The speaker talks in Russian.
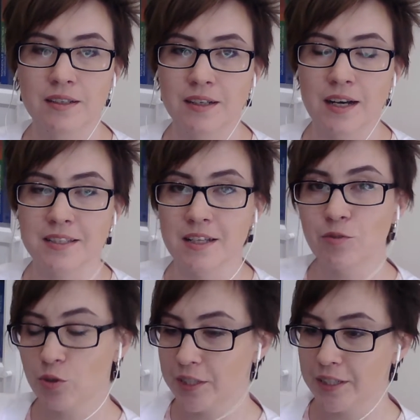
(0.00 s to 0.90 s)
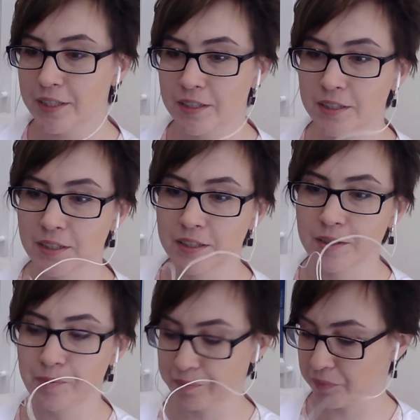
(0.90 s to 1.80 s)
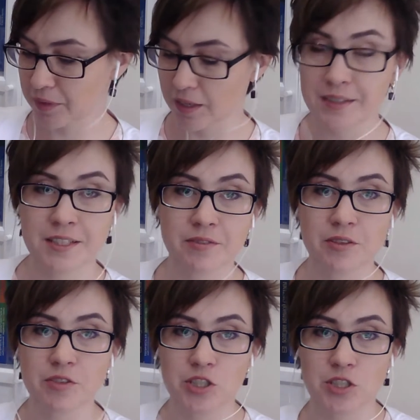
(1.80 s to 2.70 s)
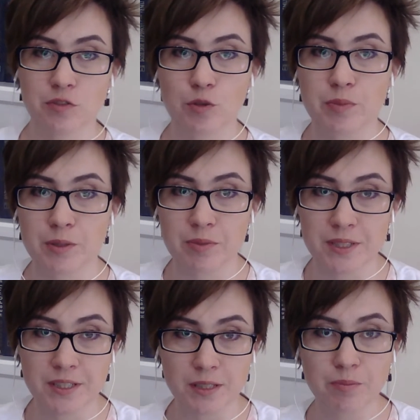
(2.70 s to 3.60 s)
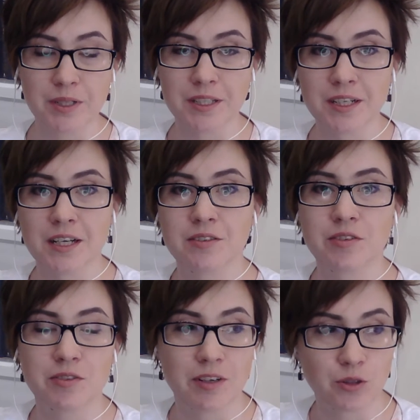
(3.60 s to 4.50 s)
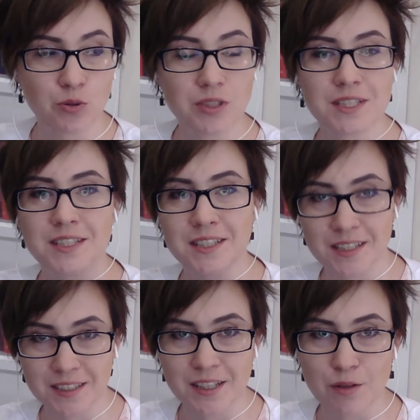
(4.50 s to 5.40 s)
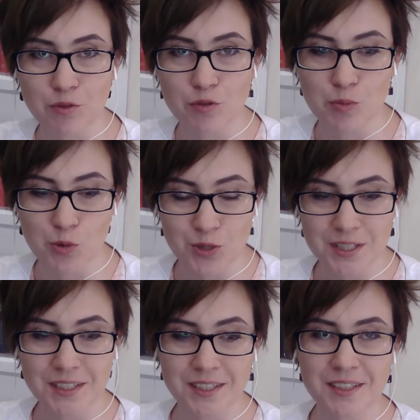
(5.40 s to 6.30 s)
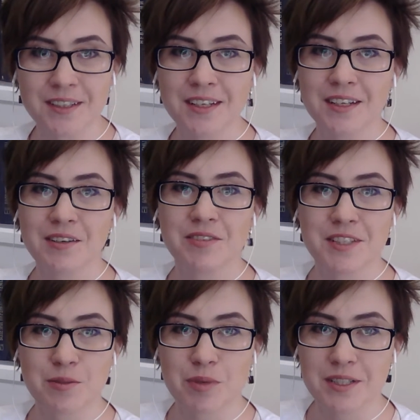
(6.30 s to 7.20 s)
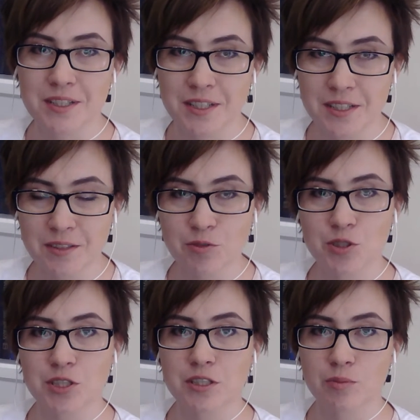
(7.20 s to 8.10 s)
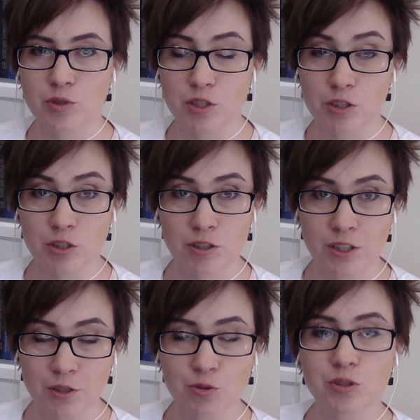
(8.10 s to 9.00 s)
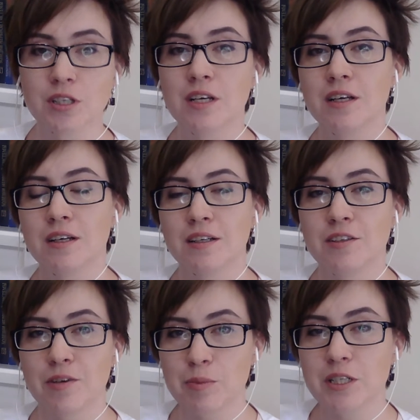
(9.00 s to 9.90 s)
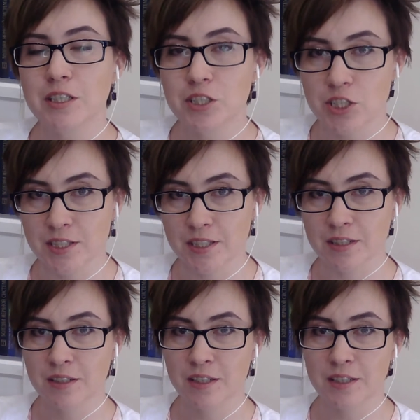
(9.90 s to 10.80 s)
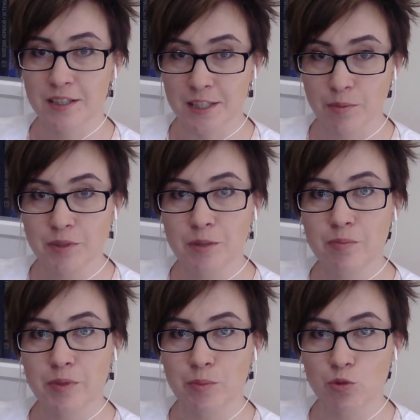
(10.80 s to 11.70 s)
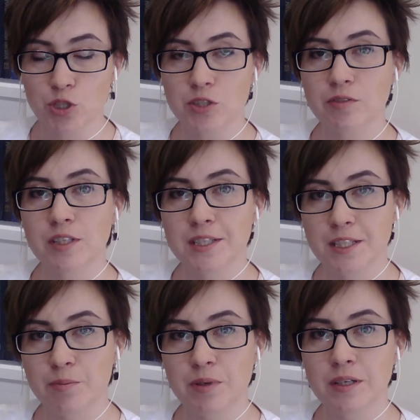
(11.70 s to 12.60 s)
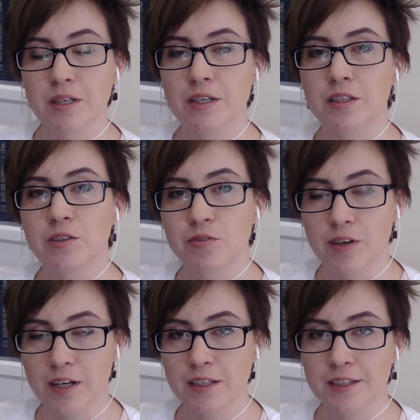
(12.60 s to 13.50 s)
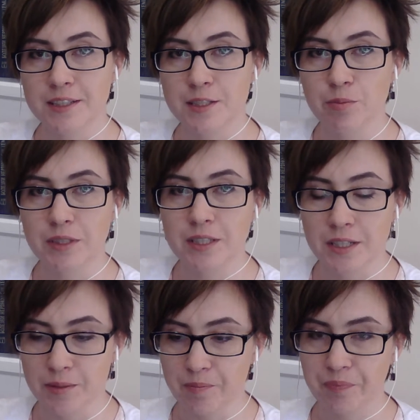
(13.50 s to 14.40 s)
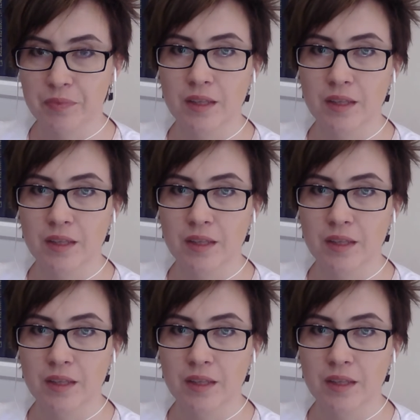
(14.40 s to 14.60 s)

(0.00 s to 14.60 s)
А, основное их а, активное вещество перебедил проникает в кровоток, достигает головного мозга и взаимодействует, стимулирует дофаминергические рецепторы, преимущественно типа 2 и типа 3.